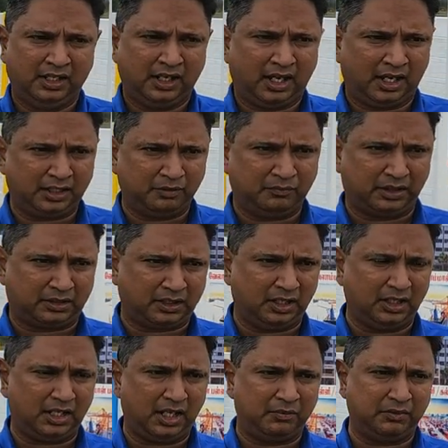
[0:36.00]
அது மட்டும்
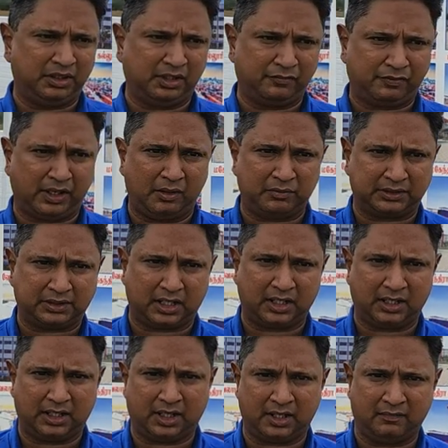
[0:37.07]
இல்லாமல் இங்கே
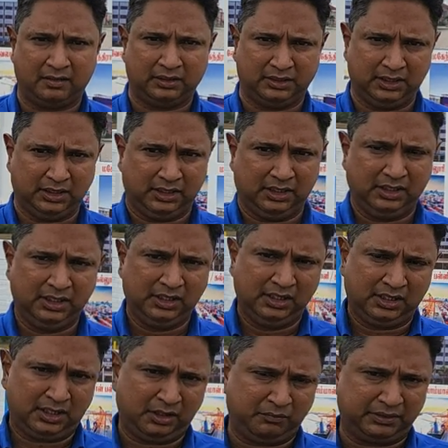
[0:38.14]
ஃபேமஸான இடம் வந்து
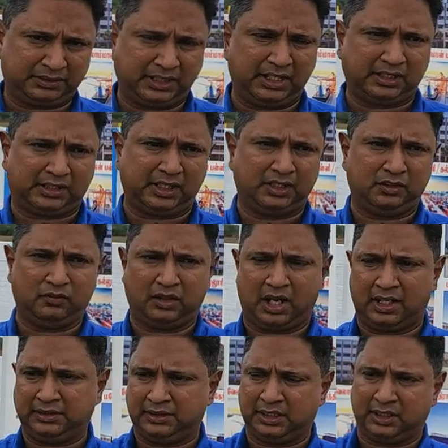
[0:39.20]
நம்ம சைட்லேருந்து ஒரு
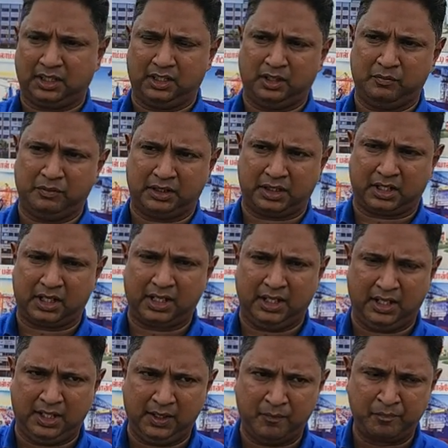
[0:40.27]
அஞ்சு கிலோமீட்டரில்
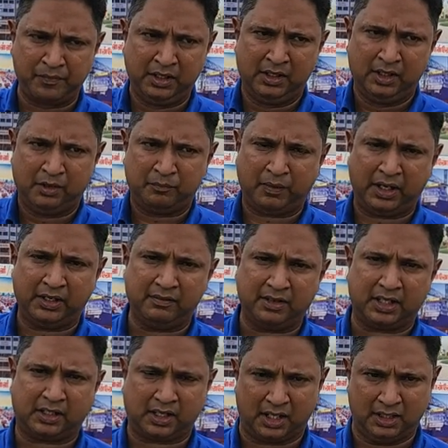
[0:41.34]

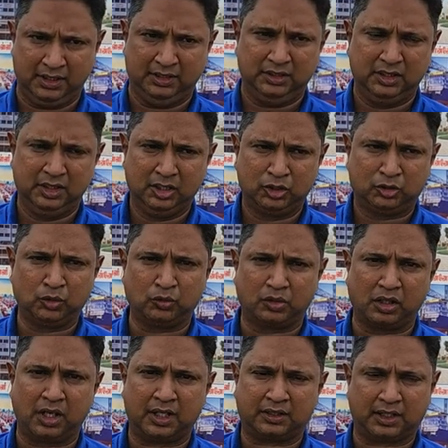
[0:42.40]
பழவேற்காடு
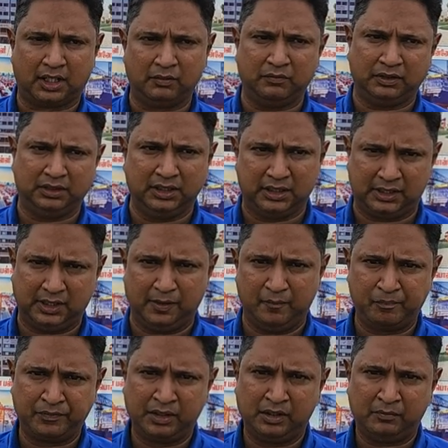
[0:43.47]
சுற்றுலா தலம் வந்து இருக்குது
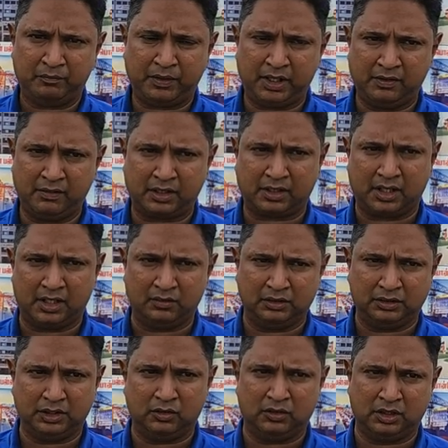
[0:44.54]
பழவேற்காடு
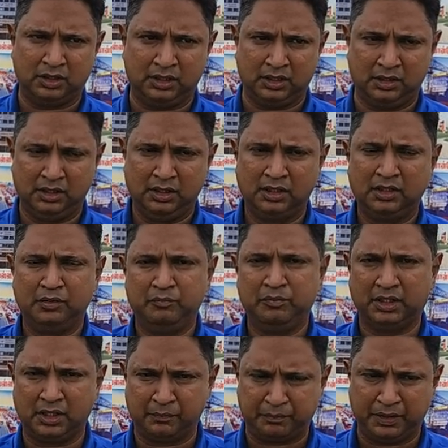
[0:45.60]
வந்து ஒரு
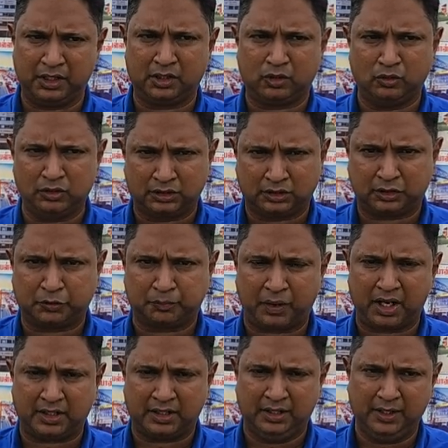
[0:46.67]
மிகப்பெரிய டூரிஸ்ட்
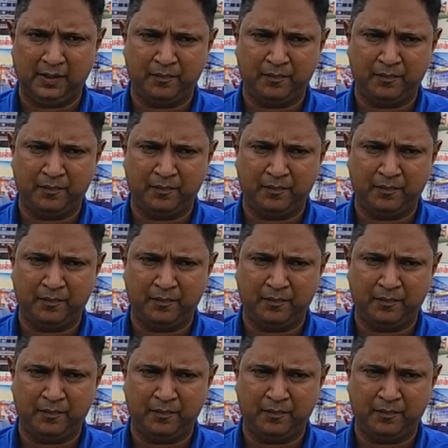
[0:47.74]
ஸ்பாட்டு